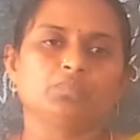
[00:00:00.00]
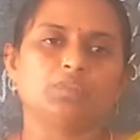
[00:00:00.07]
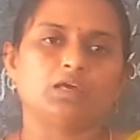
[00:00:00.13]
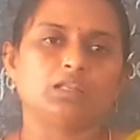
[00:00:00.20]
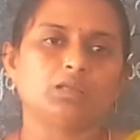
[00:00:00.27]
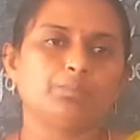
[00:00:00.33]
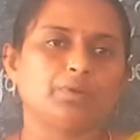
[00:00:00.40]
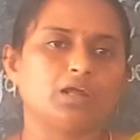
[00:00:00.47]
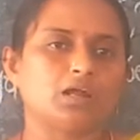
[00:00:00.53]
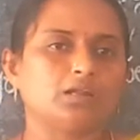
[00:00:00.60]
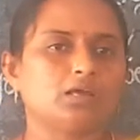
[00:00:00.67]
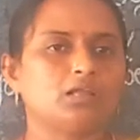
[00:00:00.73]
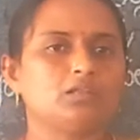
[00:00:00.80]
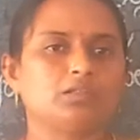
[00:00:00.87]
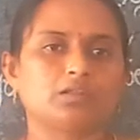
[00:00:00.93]
తన
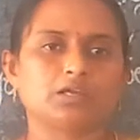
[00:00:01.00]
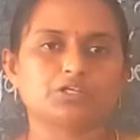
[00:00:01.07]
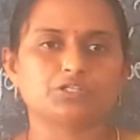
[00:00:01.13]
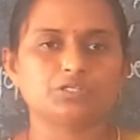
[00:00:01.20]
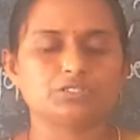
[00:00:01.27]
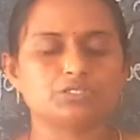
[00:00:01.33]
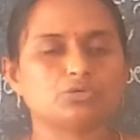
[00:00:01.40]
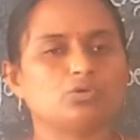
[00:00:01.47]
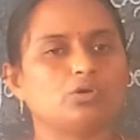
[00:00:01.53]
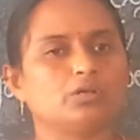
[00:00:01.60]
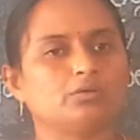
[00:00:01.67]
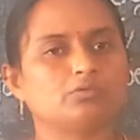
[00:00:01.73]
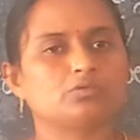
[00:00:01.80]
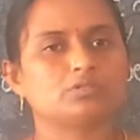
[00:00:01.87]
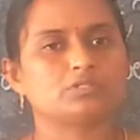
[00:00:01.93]
ప్రాణాలను
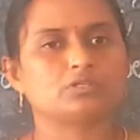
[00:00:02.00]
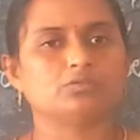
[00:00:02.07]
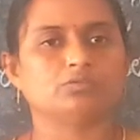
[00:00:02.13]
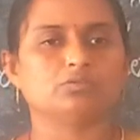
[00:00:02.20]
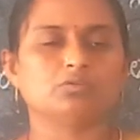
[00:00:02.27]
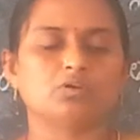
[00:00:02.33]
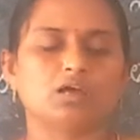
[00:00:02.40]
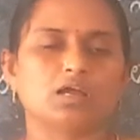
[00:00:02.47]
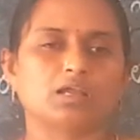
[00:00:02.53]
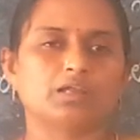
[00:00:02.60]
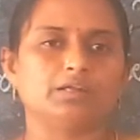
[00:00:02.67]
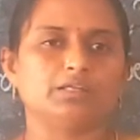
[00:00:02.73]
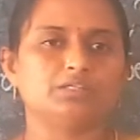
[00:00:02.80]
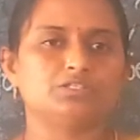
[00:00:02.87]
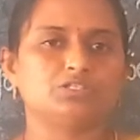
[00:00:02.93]
రక్షించుకోవడం కోసం
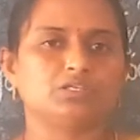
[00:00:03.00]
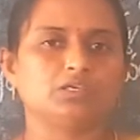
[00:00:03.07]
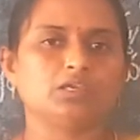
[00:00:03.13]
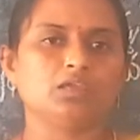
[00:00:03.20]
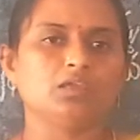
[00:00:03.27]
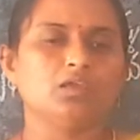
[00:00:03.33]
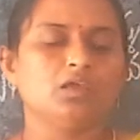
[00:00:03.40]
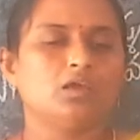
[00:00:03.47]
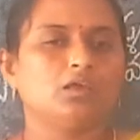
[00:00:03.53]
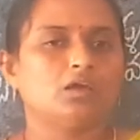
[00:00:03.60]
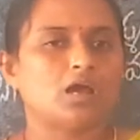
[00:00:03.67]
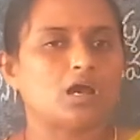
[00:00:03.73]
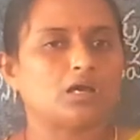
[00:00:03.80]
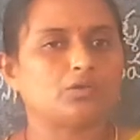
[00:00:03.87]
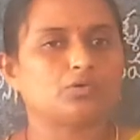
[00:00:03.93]
అక్కడి నుంచి
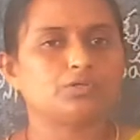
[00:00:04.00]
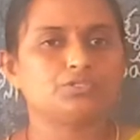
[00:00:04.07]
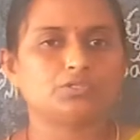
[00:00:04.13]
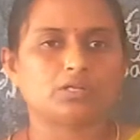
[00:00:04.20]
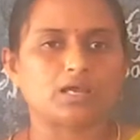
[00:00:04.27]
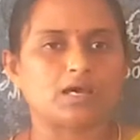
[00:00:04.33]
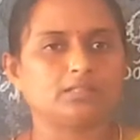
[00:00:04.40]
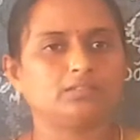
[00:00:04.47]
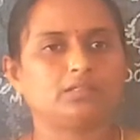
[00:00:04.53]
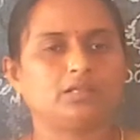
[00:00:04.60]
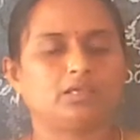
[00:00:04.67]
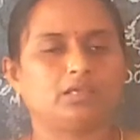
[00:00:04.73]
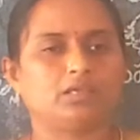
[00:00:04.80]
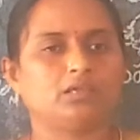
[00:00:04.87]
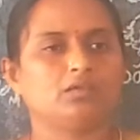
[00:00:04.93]
ఆ రోజు
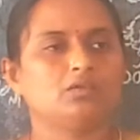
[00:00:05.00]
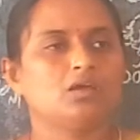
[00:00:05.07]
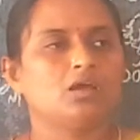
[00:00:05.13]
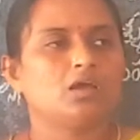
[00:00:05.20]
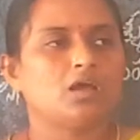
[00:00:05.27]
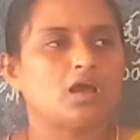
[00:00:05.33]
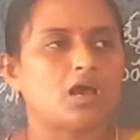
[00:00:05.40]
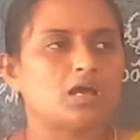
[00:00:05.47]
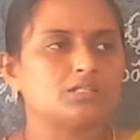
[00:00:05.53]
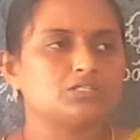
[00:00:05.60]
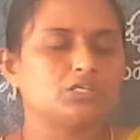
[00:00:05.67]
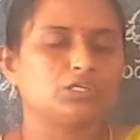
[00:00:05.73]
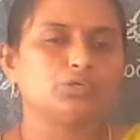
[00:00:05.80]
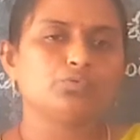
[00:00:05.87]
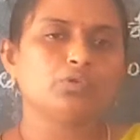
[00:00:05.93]
రాత్రి ఆ
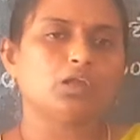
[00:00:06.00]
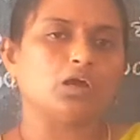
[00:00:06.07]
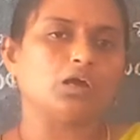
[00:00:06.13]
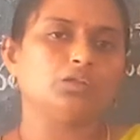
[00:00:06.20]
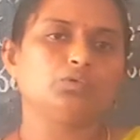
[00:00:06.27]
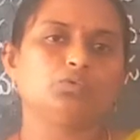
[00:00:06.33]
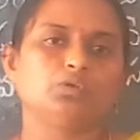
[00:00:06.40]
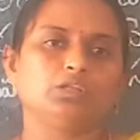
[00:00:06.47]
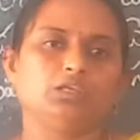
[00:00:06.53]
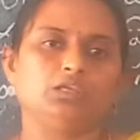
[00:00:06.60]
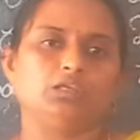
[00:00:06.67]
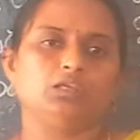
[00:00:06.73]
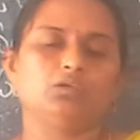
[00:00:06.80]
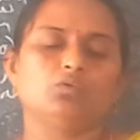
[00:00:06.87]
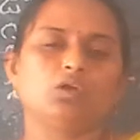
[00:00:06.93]
చెరువును ఆనుకుని
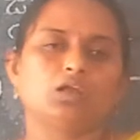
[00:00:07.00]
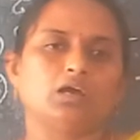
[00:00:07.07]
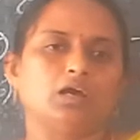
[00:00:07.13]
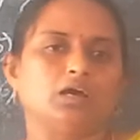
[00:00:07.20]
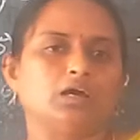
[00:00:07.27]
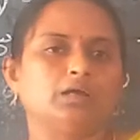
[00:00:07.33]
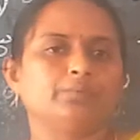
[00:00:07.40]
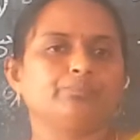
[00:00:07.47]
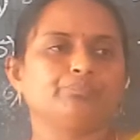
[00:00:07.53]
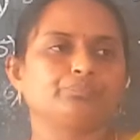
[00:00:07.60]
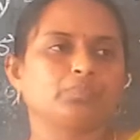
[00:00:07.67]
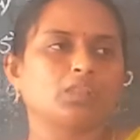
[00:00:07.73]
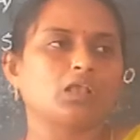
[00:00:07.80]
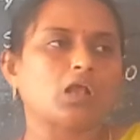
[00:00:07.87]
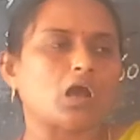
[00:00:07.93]
ఒక
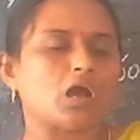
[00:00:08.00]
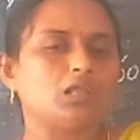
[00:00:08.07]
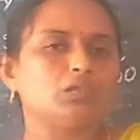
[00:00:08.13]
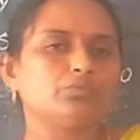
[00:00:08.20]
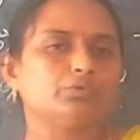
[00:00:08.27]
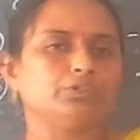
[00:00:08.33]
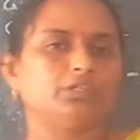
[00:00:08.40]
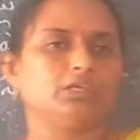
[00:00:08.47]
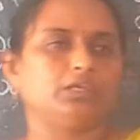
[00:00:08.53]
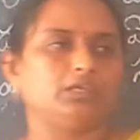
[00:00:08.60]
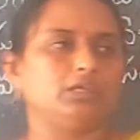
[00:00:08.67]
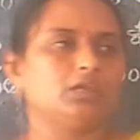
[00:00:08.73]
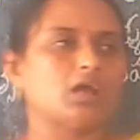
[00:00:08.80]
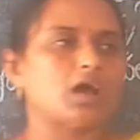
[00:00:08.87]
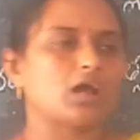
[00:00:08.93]
కాలువ ఉంది
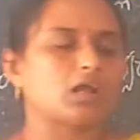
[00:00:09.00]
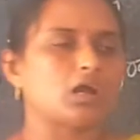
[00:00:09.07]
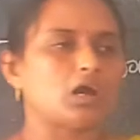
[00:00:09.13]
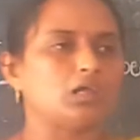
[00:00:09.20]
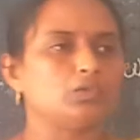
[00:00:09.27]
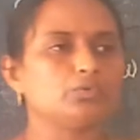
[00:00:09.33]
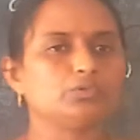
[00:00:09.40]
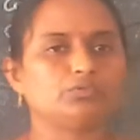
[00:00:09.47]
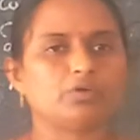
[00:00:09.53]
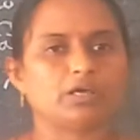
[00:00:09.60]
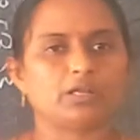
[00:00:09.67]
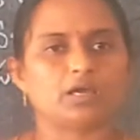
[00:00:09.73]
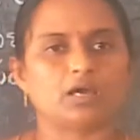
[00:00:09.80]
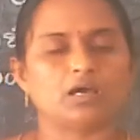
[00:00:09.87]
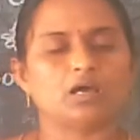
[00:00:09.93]
ఆ కాలువ
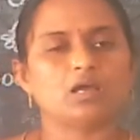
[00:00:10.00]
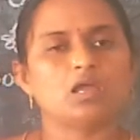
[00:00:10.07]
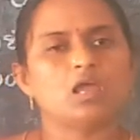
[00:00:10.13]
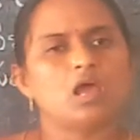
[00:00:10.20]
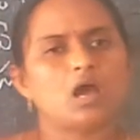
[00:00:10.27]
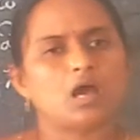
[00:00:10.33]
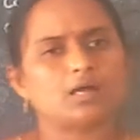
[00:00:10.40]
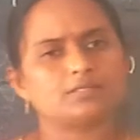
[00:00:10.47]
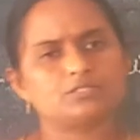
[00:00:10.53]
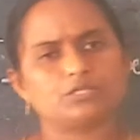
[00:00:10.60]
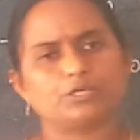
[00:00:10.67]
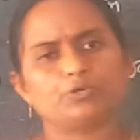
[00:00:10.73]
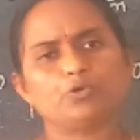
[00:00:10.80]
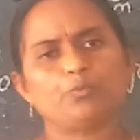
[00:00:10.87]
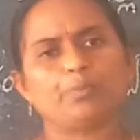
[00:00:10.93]
ద్వారా ఆ
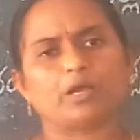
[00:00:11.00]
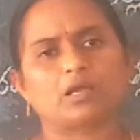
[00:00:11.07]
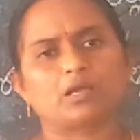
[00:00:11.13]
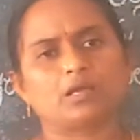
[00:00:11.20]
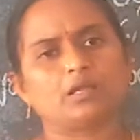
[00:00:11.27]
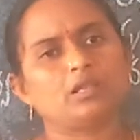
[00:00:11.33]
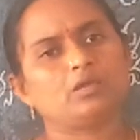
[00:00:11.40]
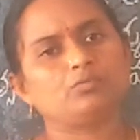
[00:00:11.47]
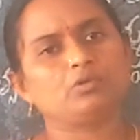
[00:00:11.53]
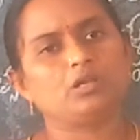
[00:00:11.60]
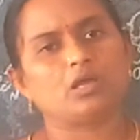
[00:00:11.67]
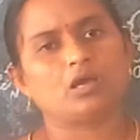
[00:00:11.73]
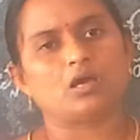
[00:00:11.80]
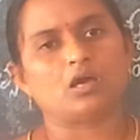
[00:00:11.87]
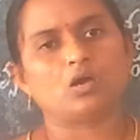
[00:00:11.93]
చెరువు పక్కనే
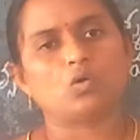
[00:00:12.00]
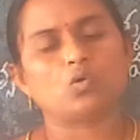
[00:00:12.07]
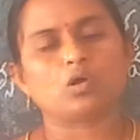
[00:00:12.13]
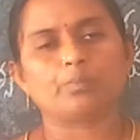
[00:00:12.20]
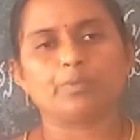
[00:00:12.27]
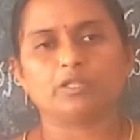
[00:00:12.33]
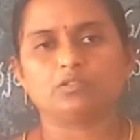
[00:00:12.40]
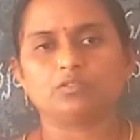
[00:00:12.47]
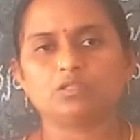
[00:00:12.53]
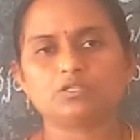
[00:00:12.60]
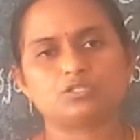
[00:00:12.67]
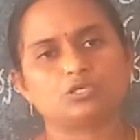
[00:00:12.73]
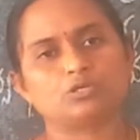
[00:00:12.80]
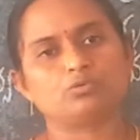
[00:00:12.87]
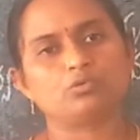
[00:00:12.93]
ఉన్న ఒక పెద్ద
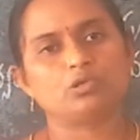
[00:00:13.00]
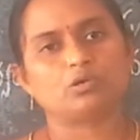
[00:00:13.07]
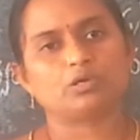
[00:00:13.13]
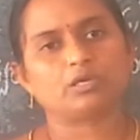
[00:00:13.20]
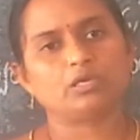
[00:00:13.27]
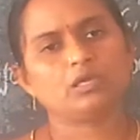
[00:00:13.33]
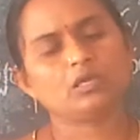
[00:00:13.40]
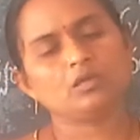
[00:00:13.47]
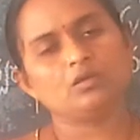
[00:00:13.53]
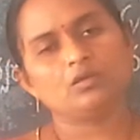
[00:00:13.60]
చెరువులోకి